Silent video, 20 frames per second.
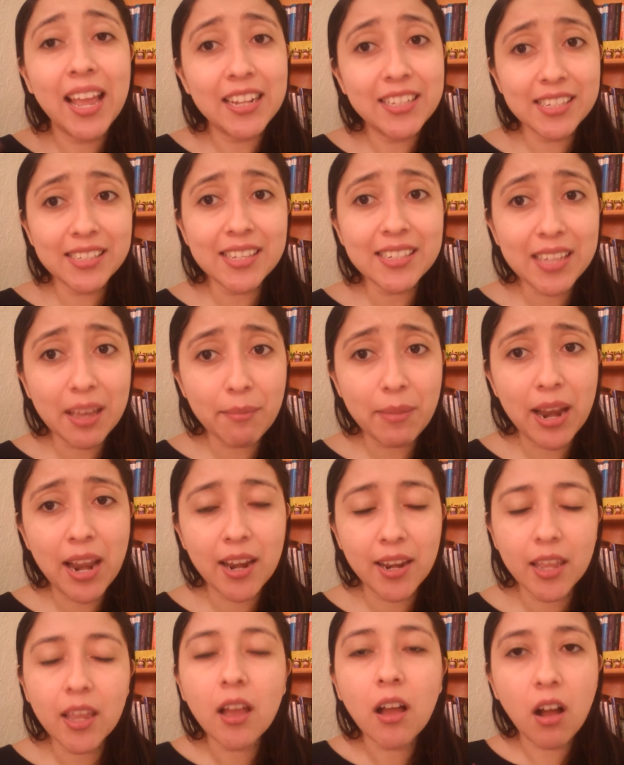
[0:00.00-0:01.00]
El chiste es que
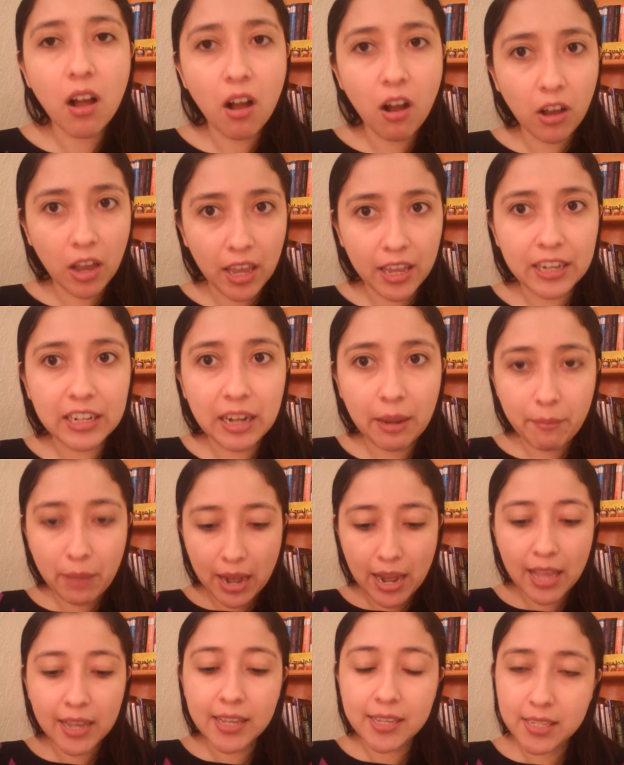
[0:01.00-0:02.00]
Melanie, ok,
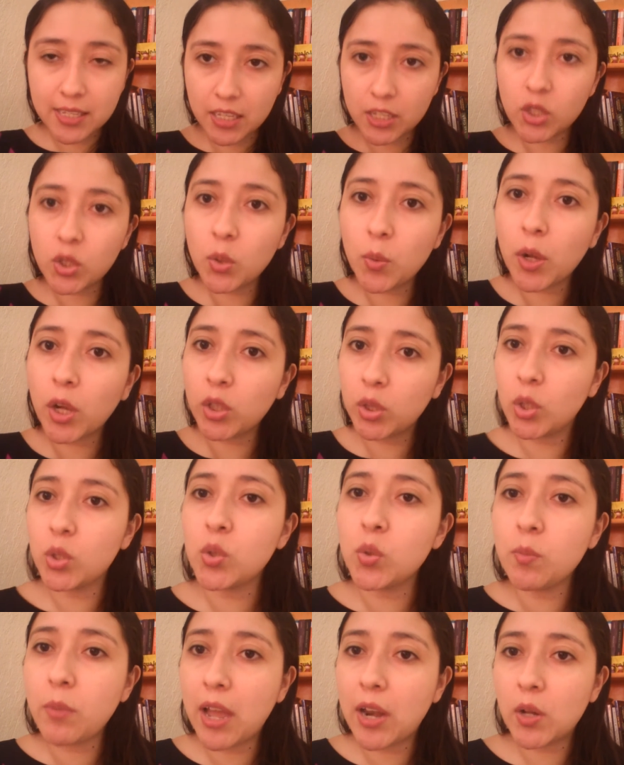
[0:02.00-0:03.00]
revela que sí estuvo con
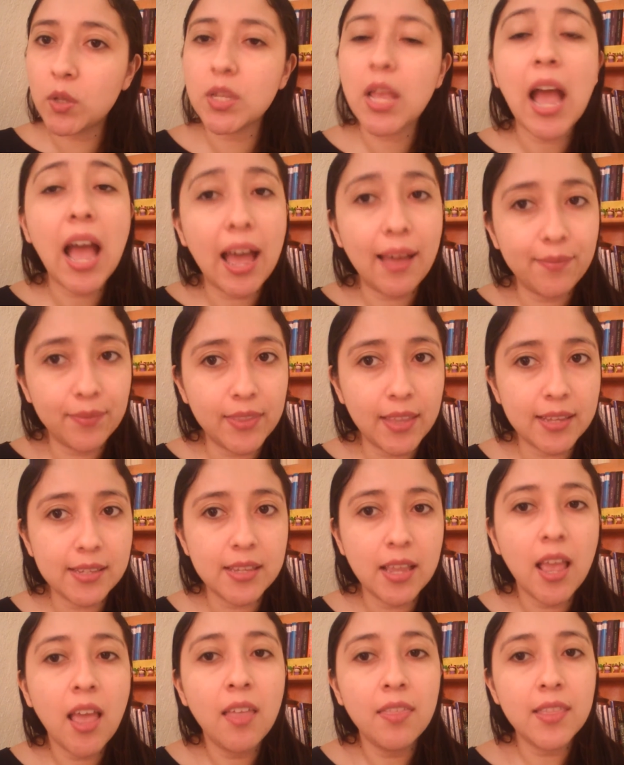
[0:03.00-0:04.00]
dos humanos
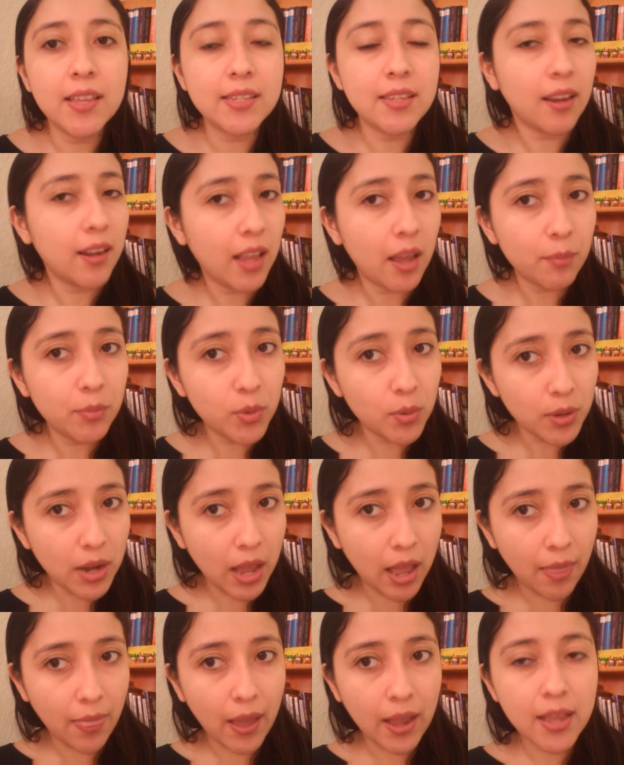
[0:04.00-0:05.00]
antes de ser
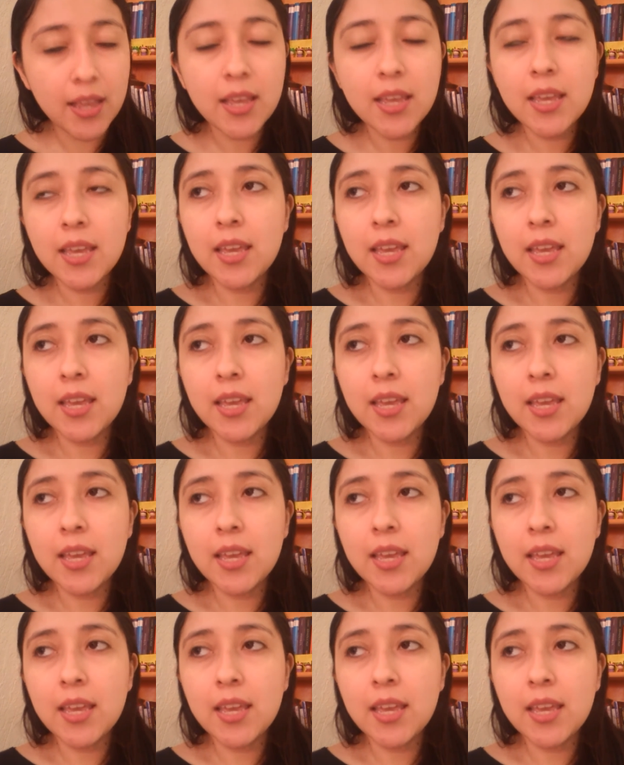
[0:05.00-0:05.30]
capturada